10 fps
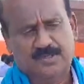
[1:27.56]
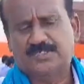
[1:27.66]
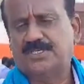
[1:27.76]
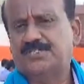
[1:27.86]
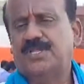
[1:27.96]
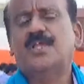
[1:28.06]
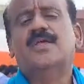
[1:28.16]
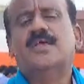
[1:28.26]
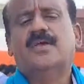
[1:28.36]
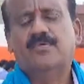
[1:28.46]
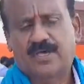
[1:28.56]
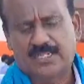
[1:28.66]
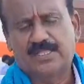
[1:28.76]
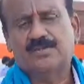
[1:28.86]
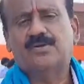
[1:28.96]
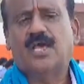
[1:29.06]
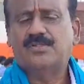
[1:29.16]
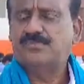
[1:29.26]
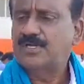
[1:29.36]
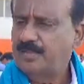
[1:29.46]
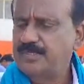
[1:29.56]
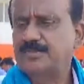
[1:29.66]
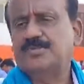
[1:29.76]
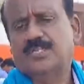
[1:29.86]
ఇచ్చేసి వారందరూ కూడా ఆదుకుంటామని చెప్పి